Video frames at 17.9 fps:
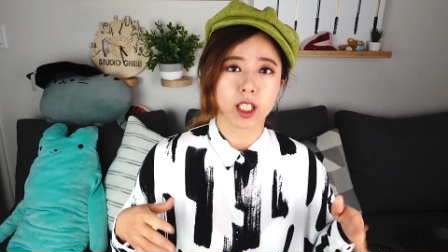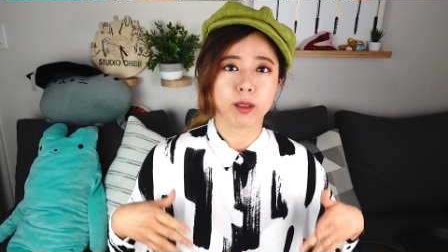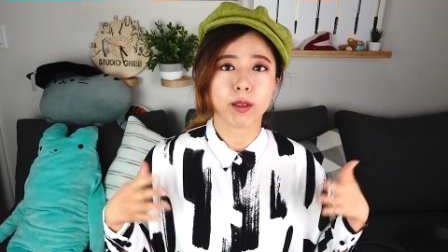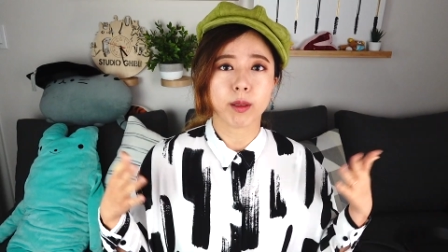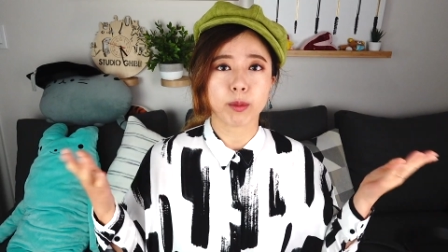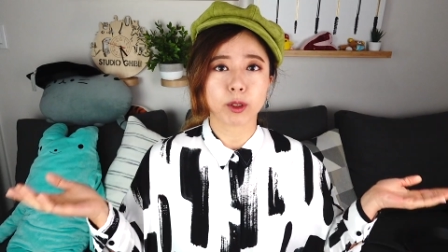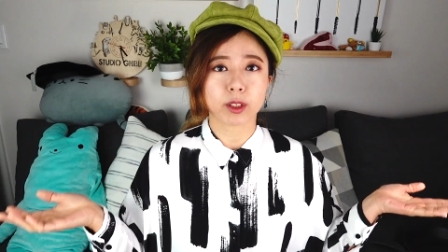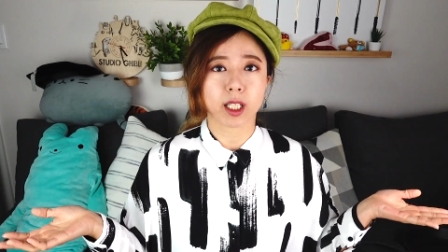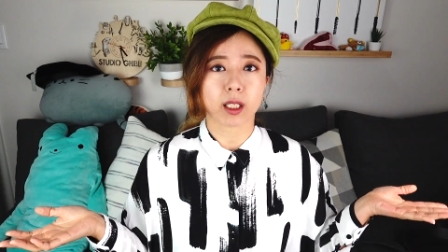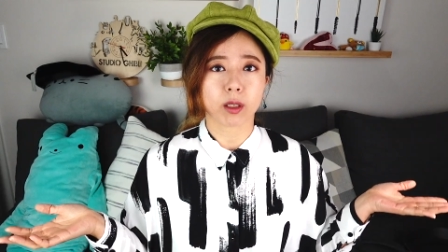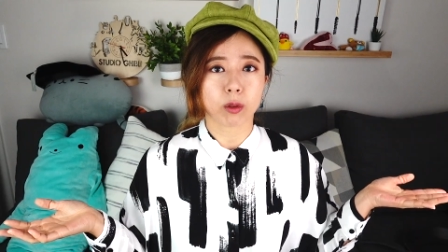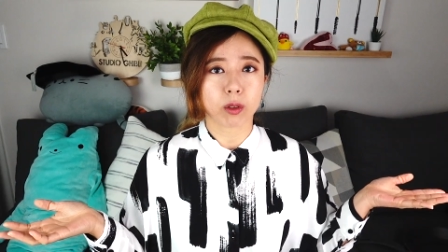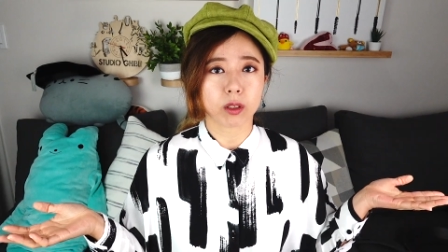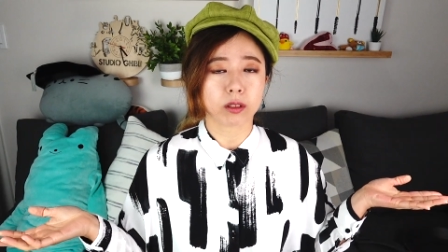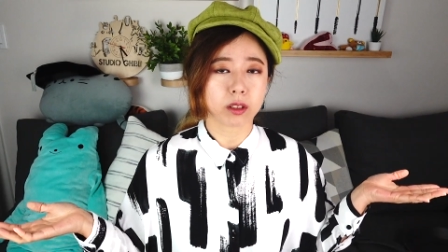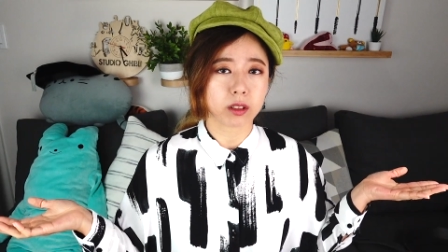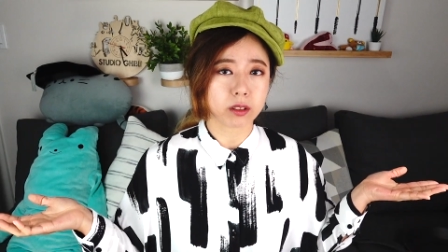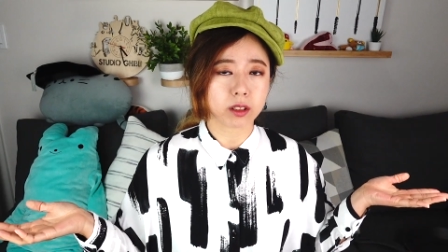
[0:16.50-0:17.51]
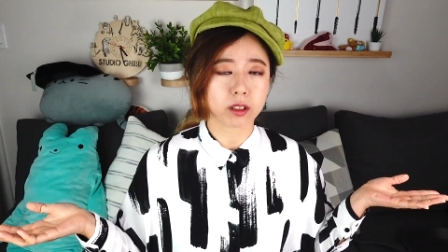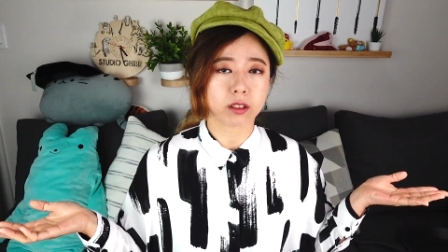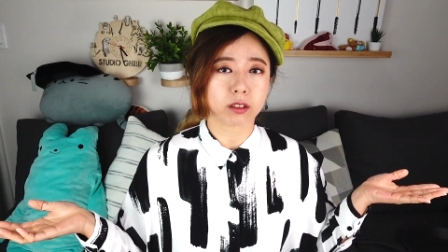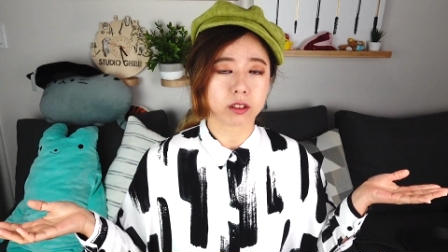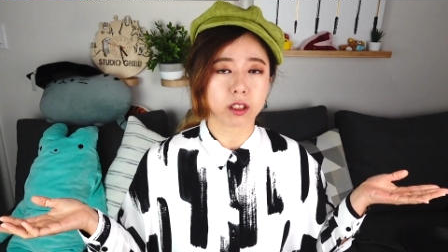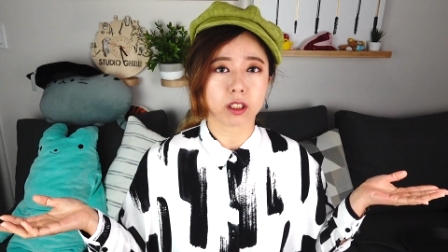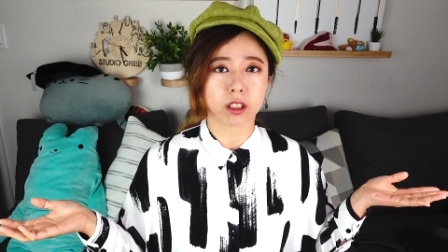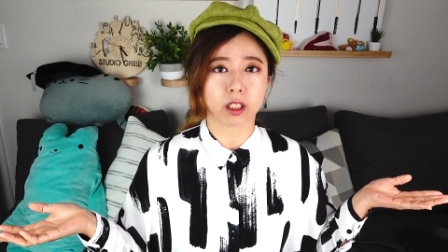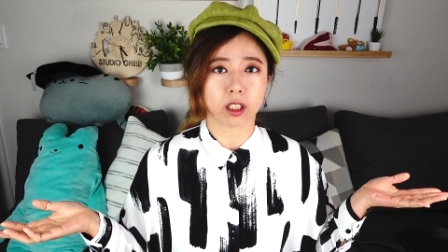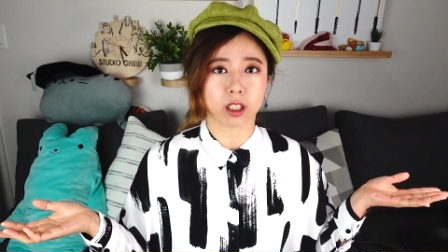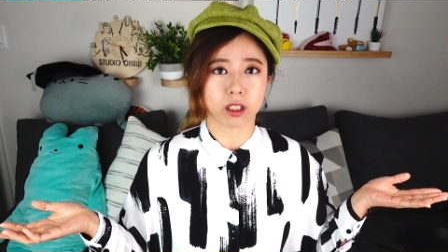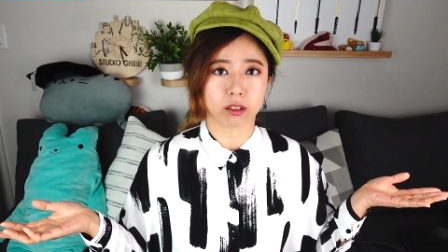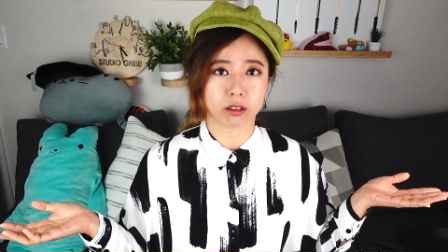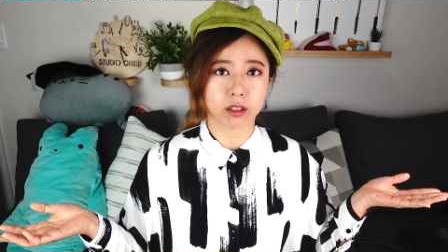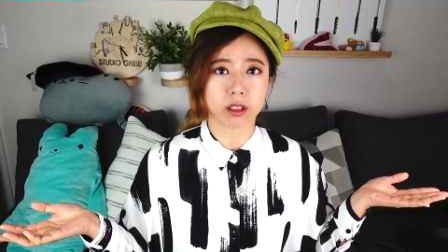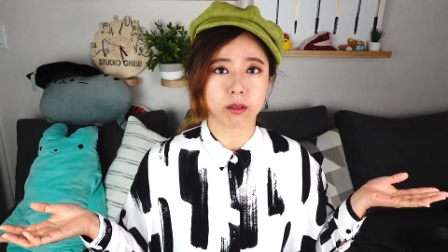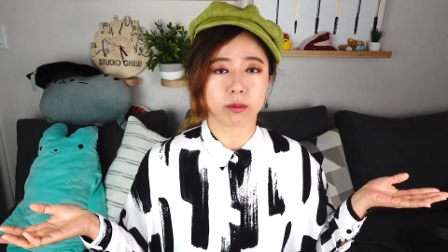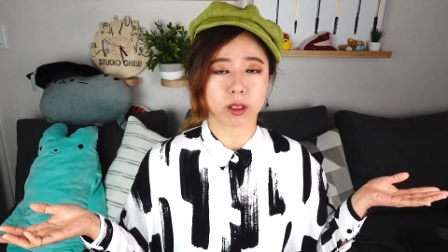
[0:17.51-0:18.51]
那么不粘锅呢，真的是一个
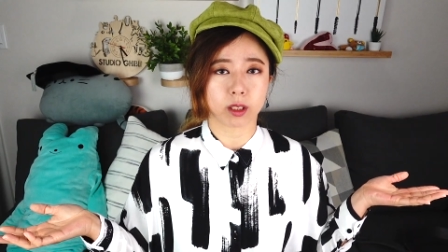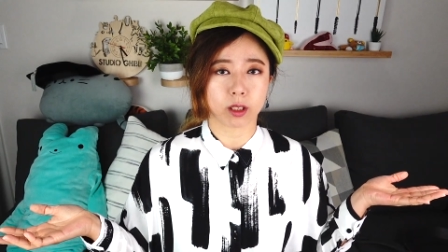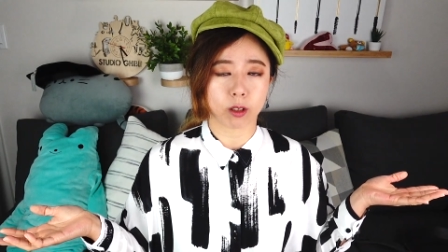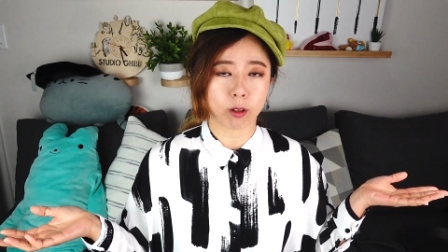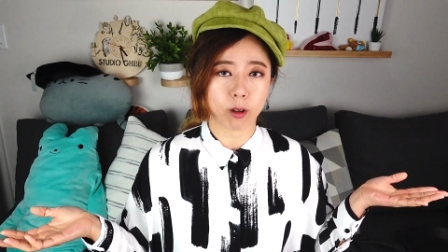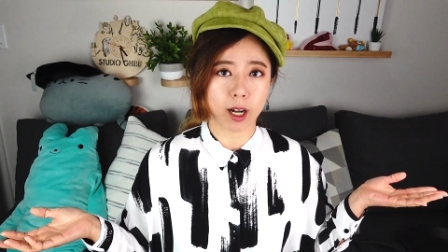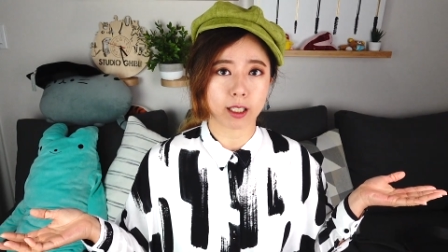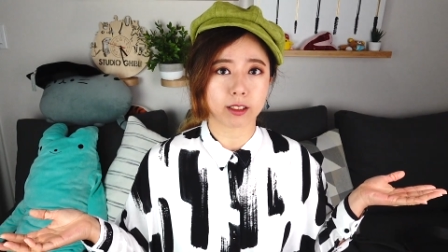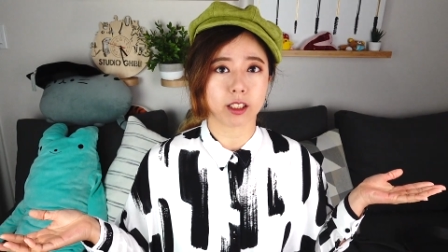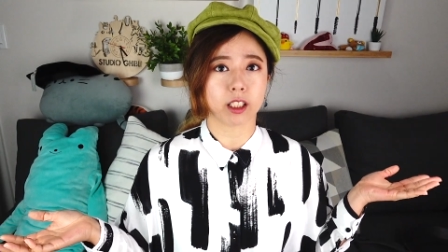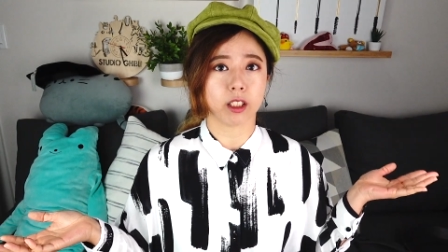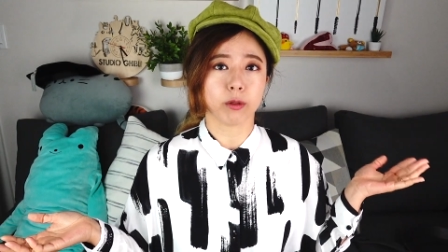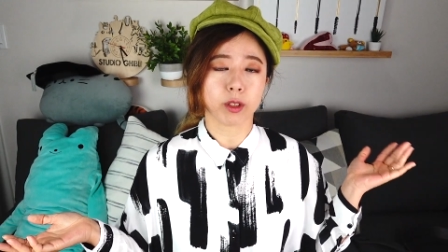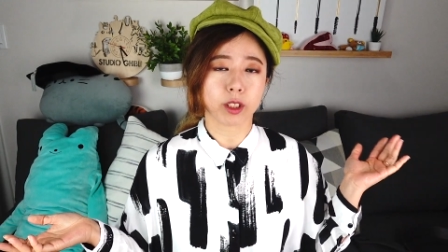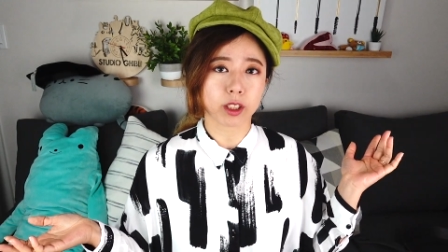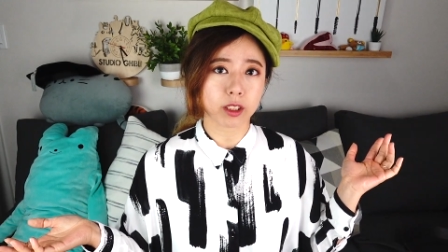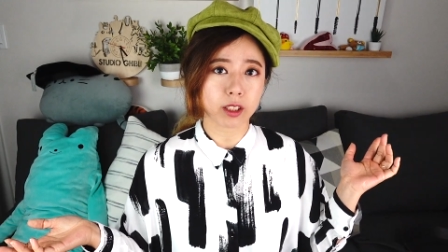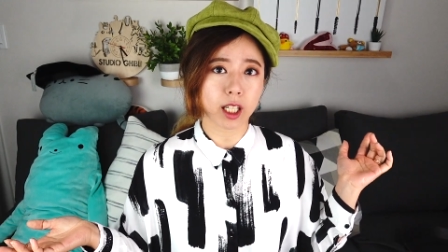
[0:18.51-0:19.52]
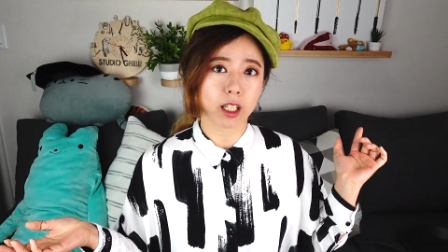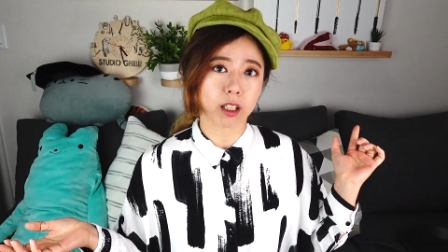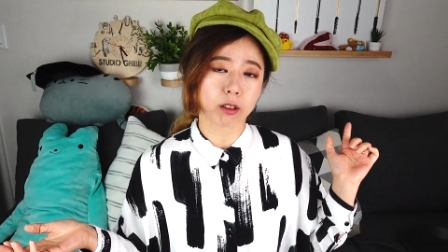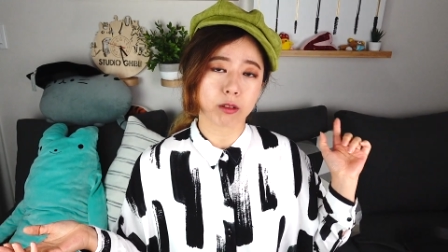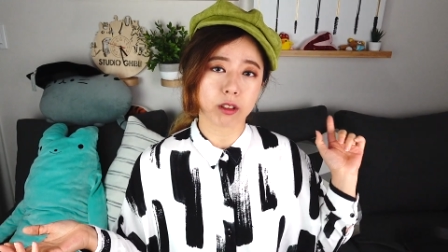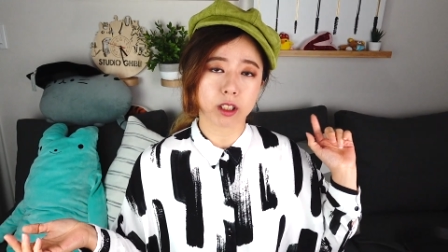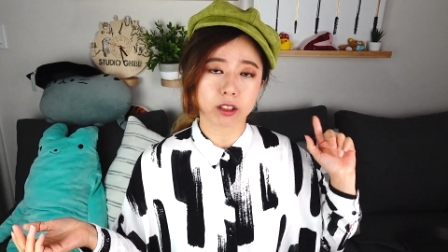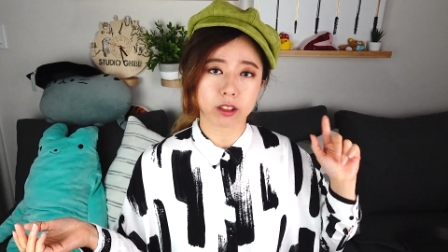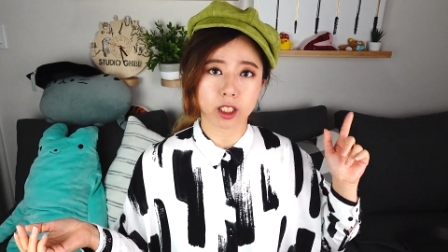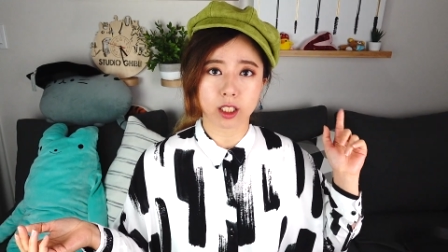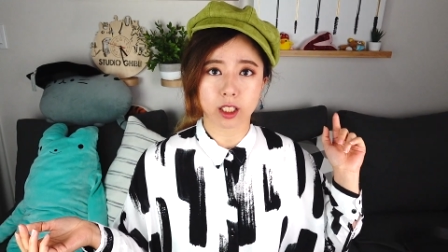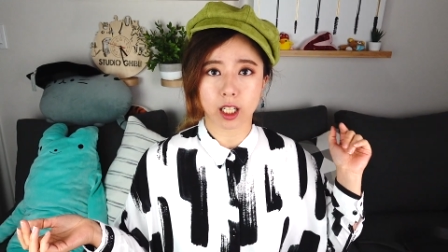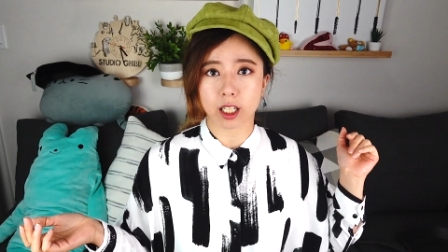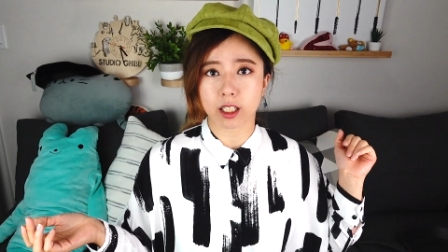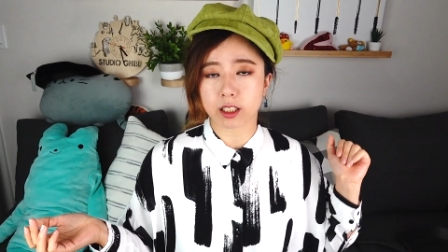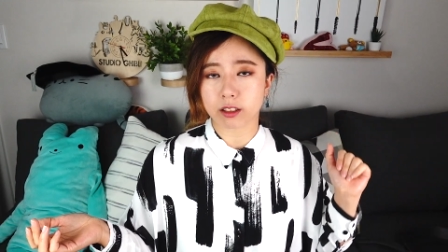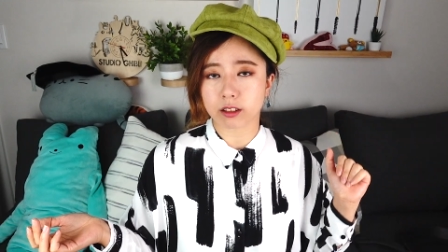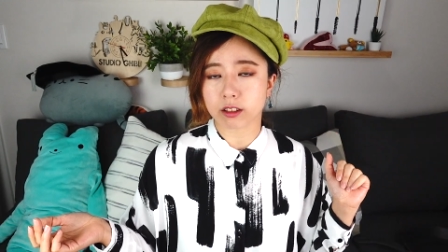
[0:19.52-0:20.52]
很热门的话题，因为现代人为了健
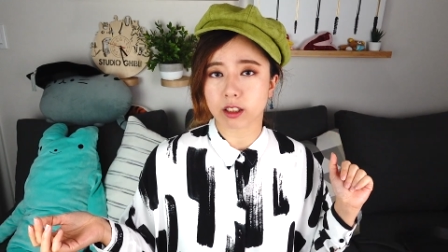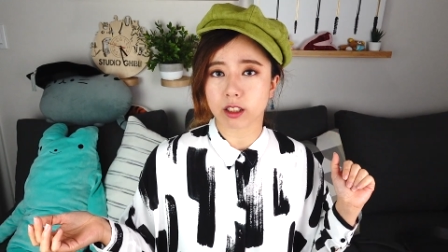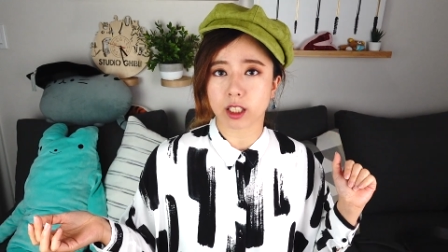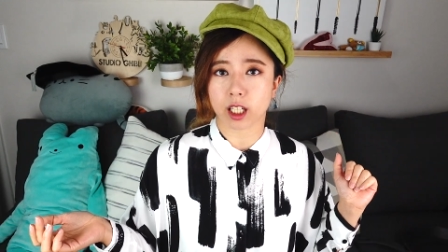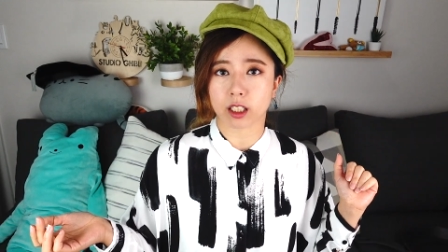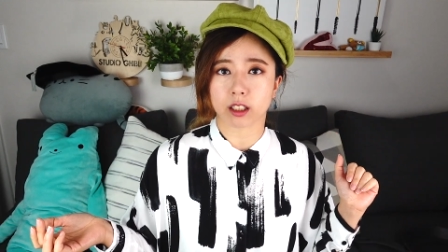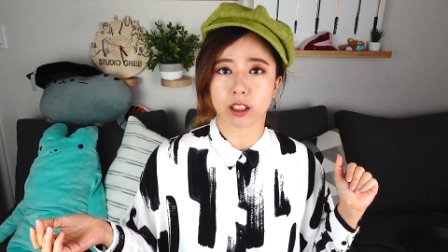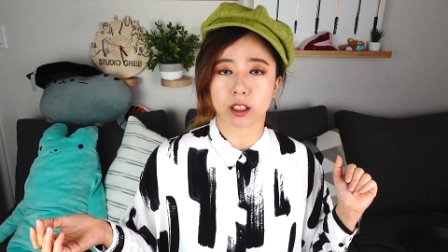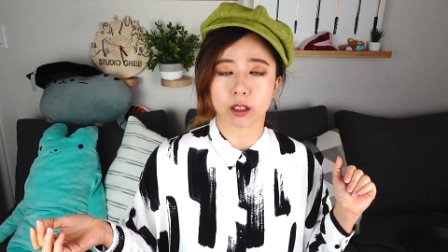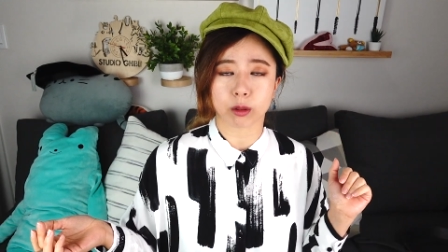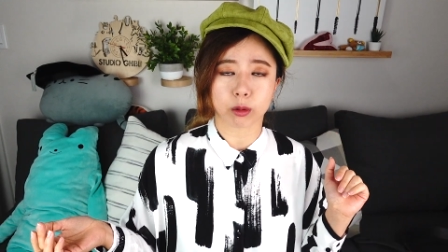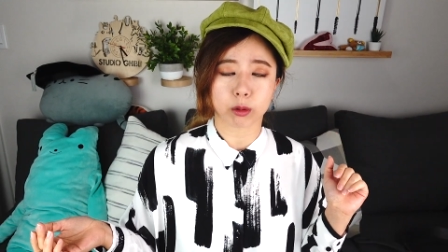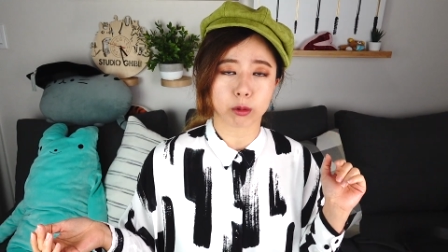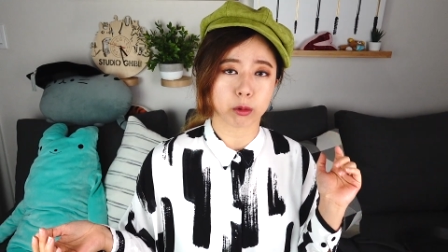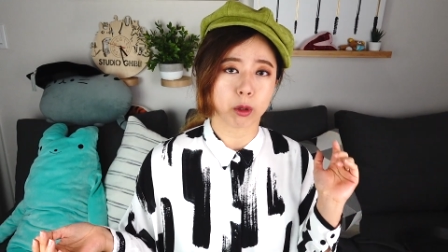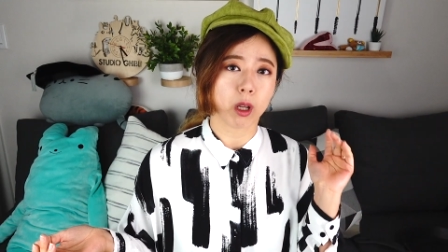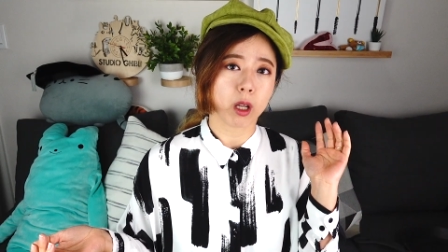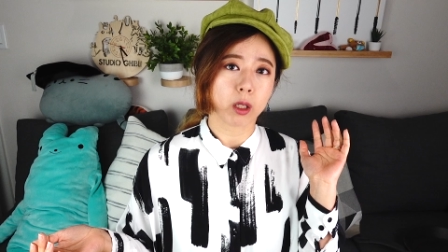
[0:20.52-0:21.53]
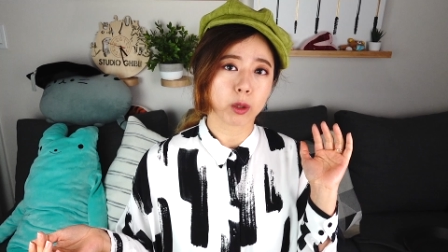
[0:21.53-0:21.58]
康跟热量的因素，